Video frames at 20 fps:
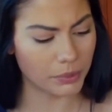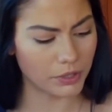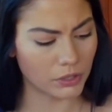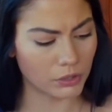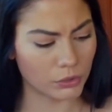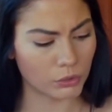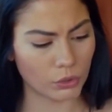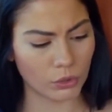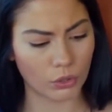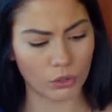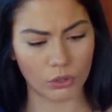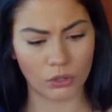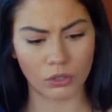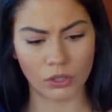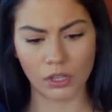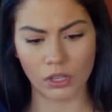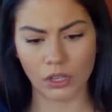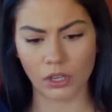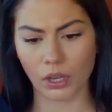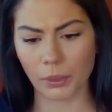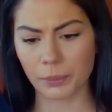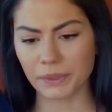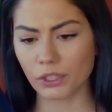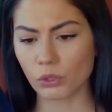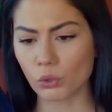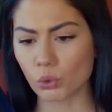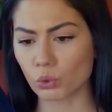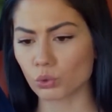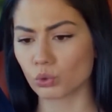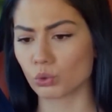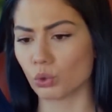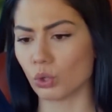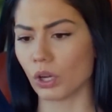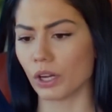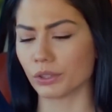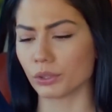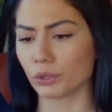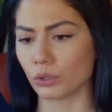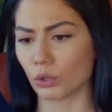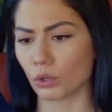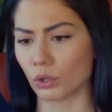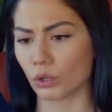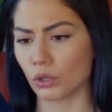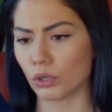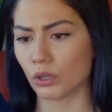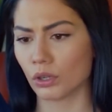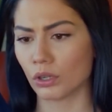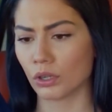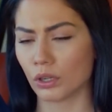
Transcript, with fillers: Bey arıyor. Bir de görüntülü arıyor.